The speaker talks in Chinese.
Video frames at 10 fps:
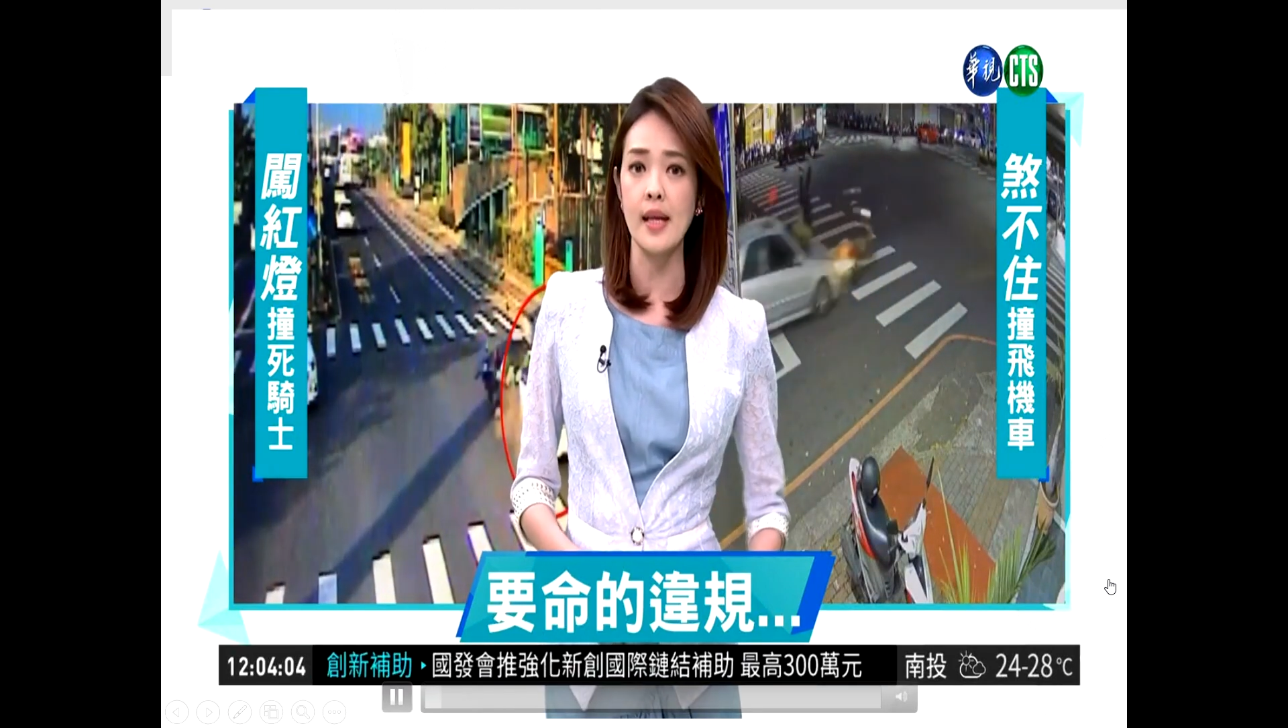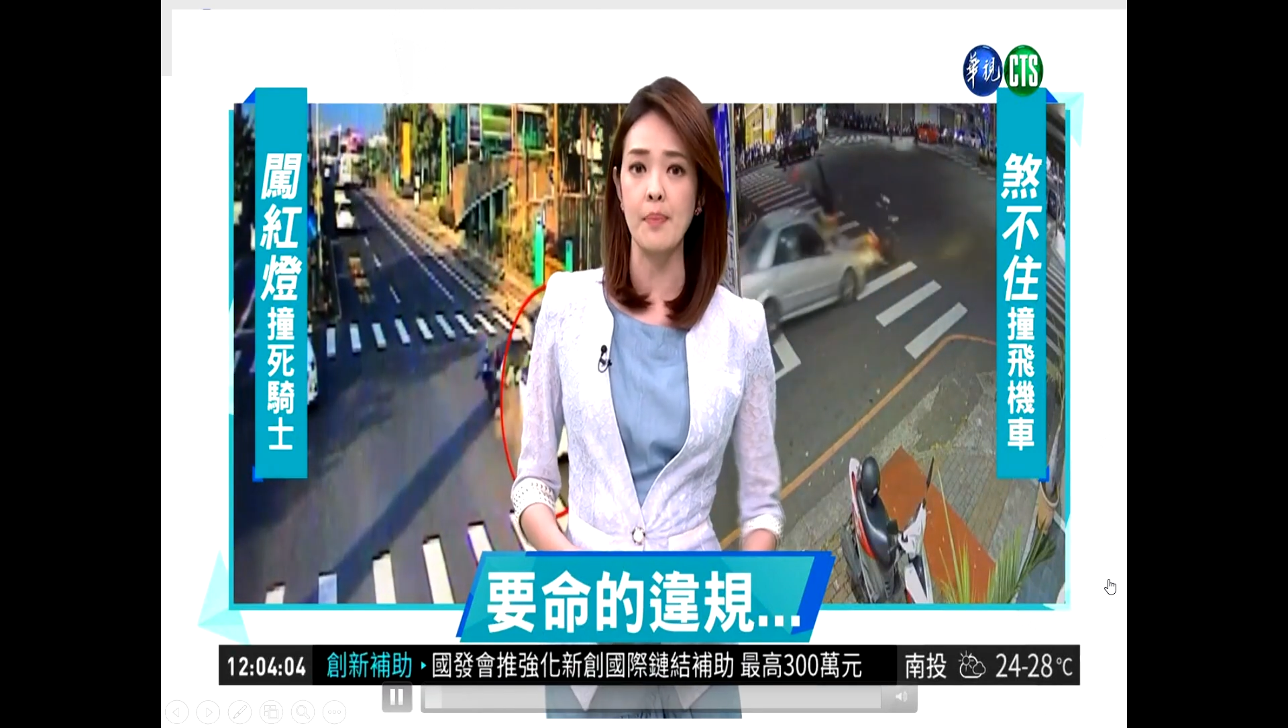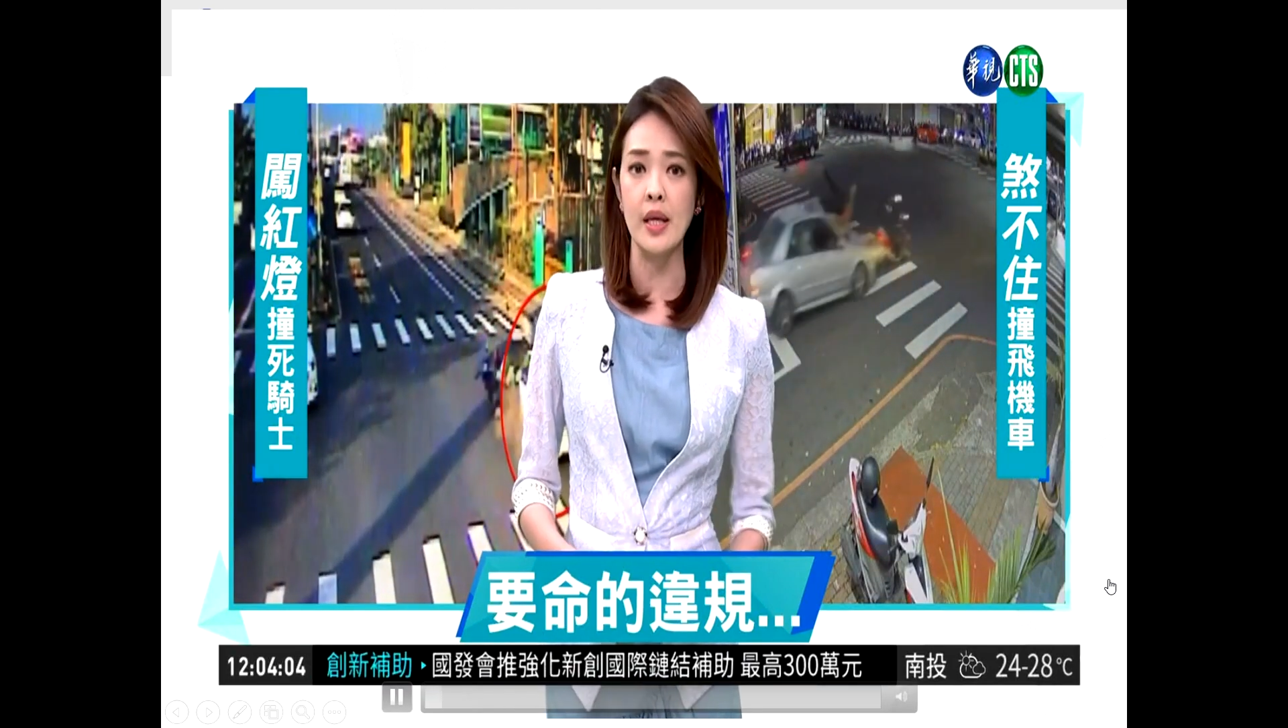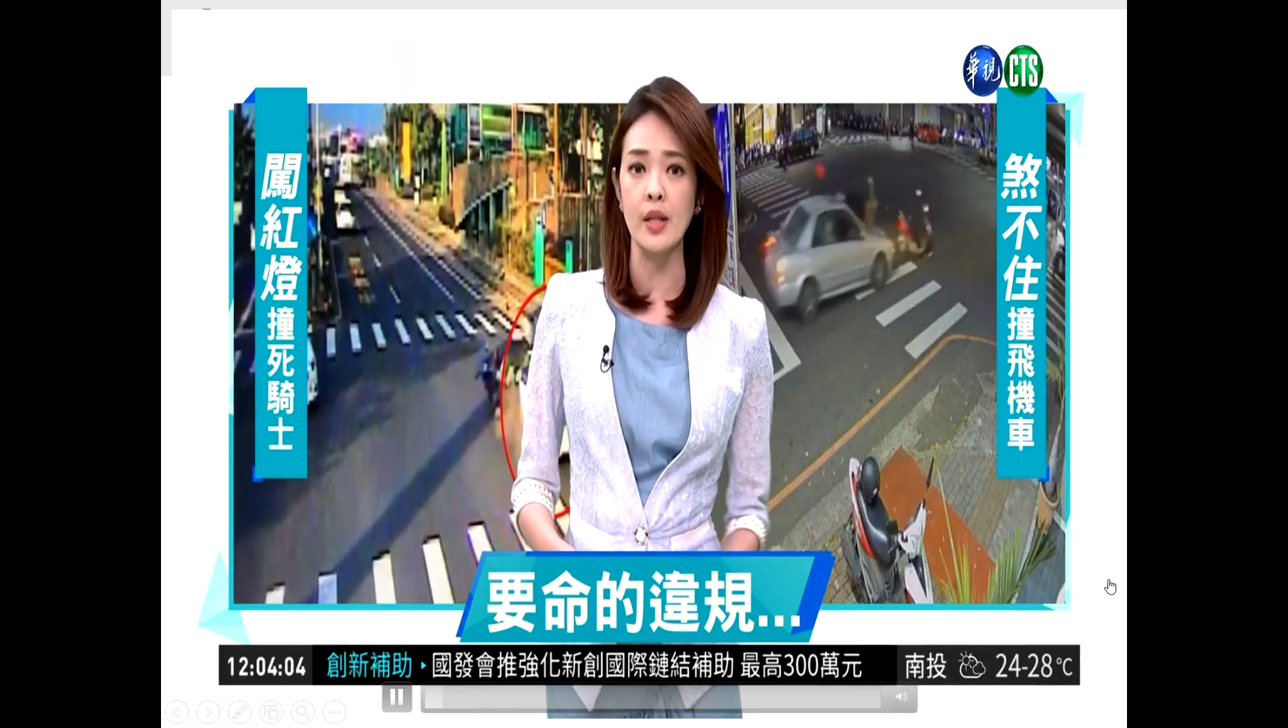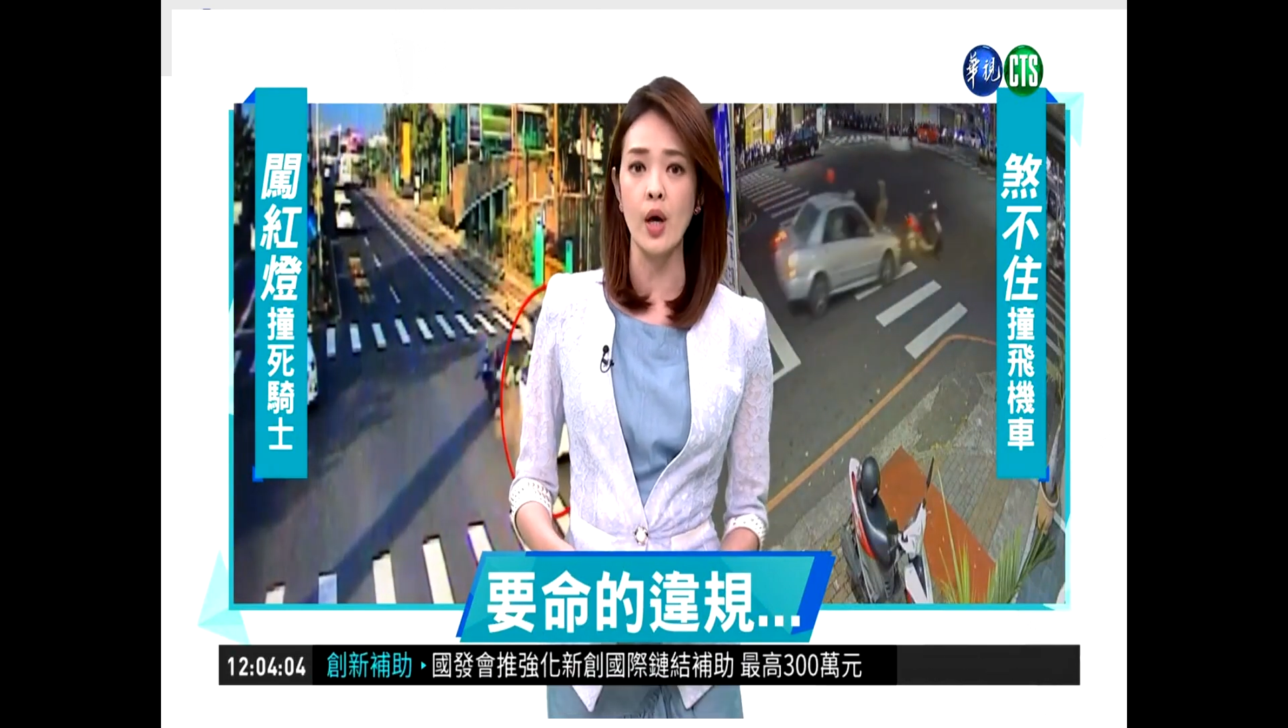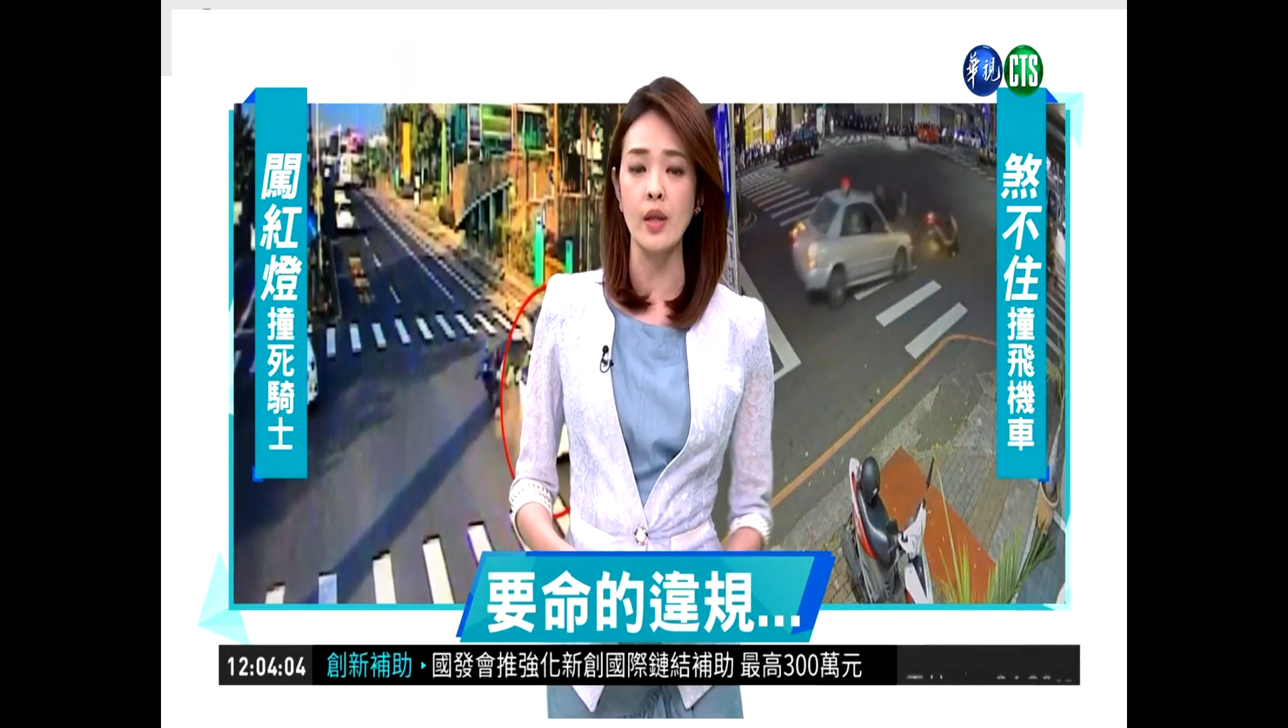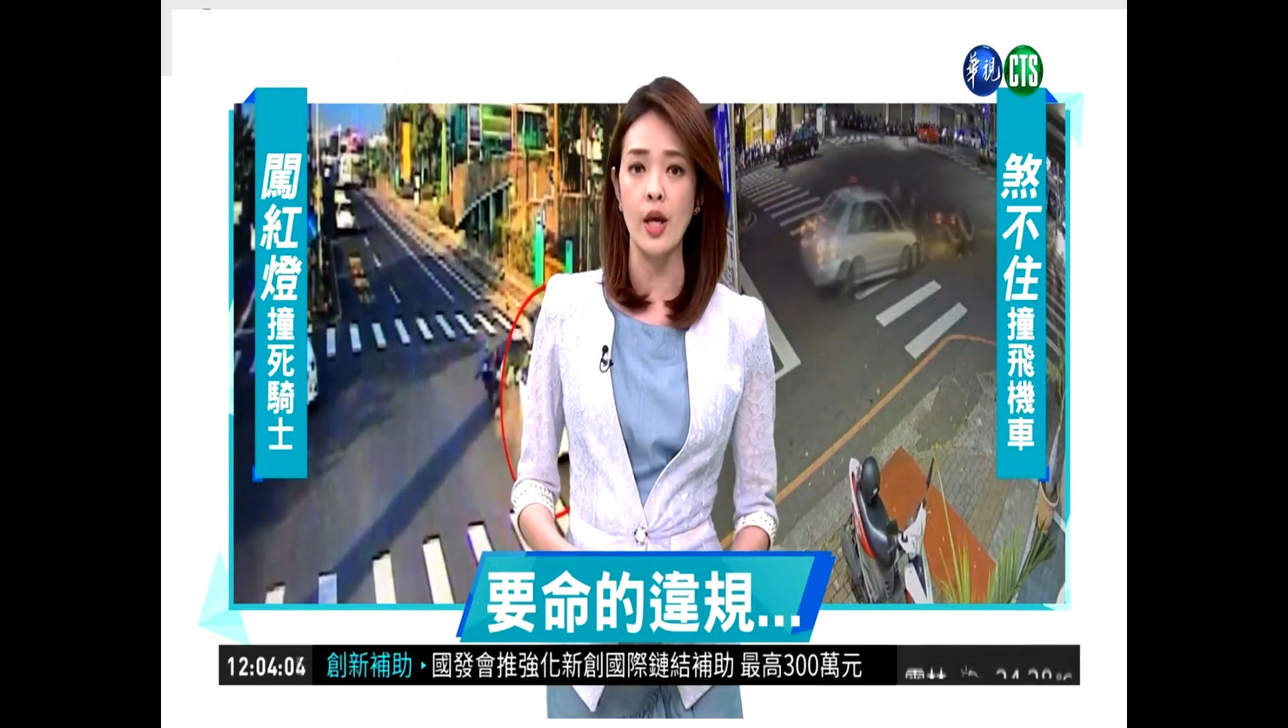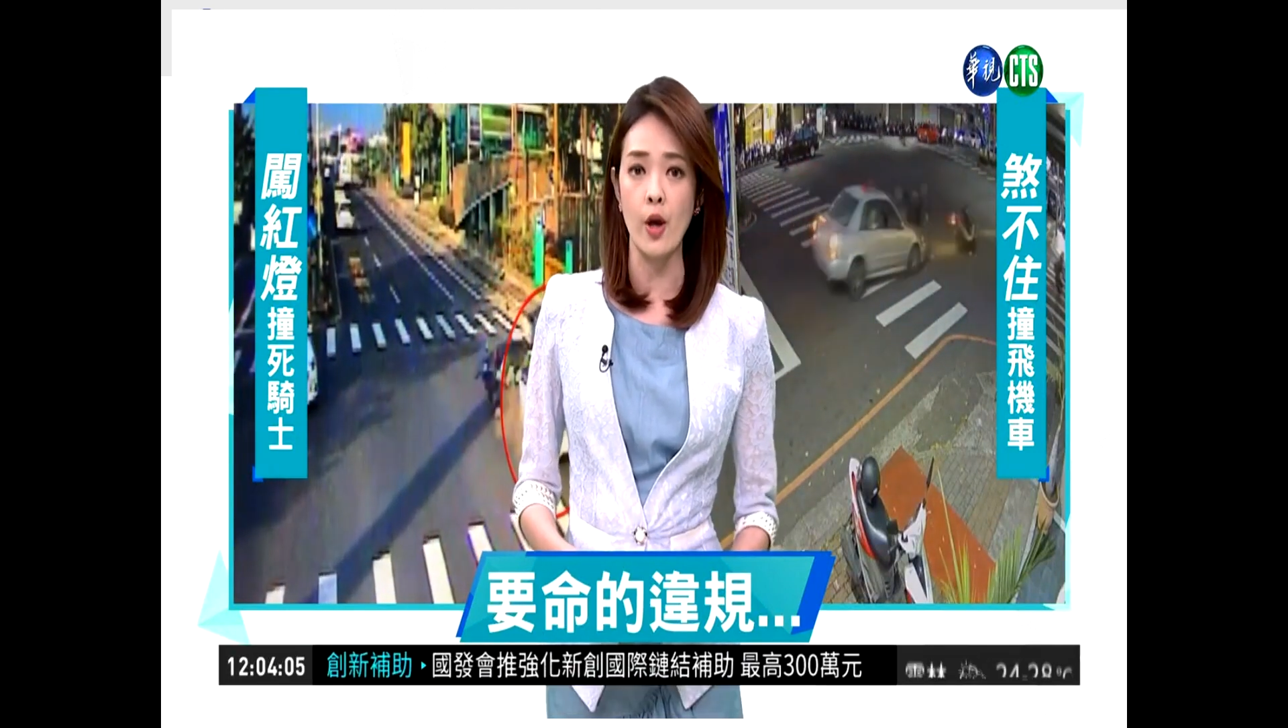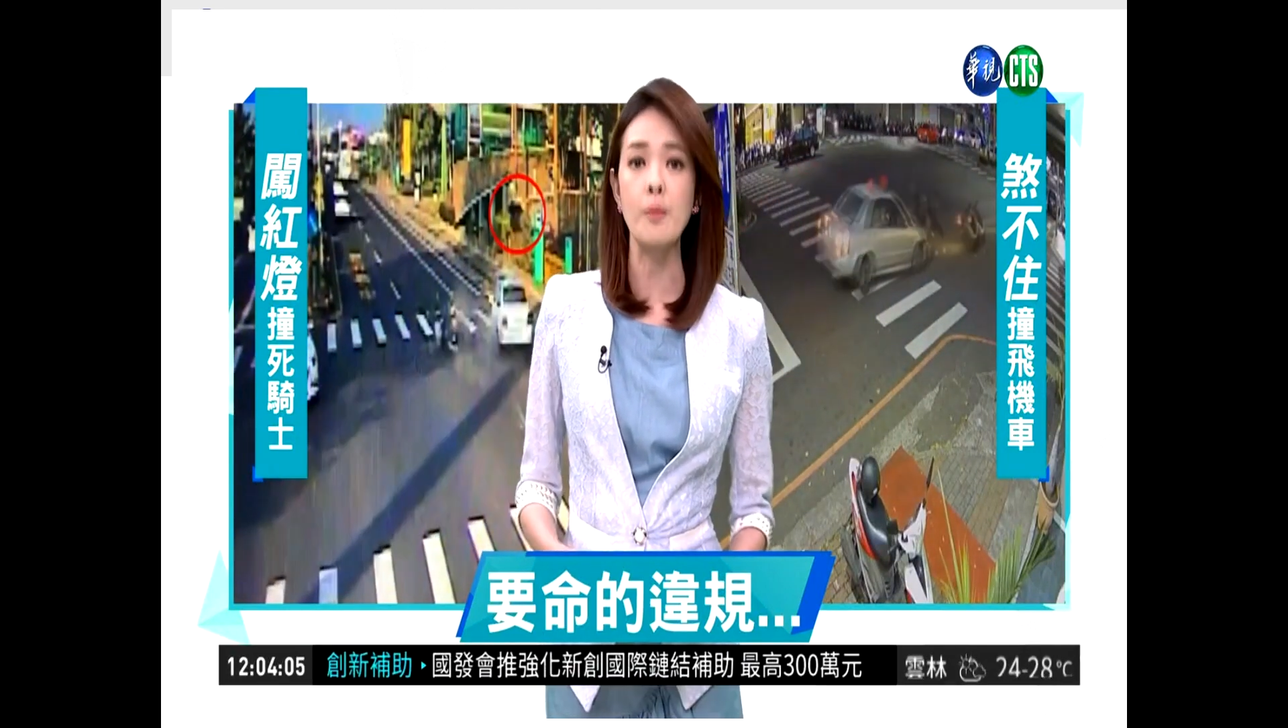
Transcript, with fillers: 在屏东呢，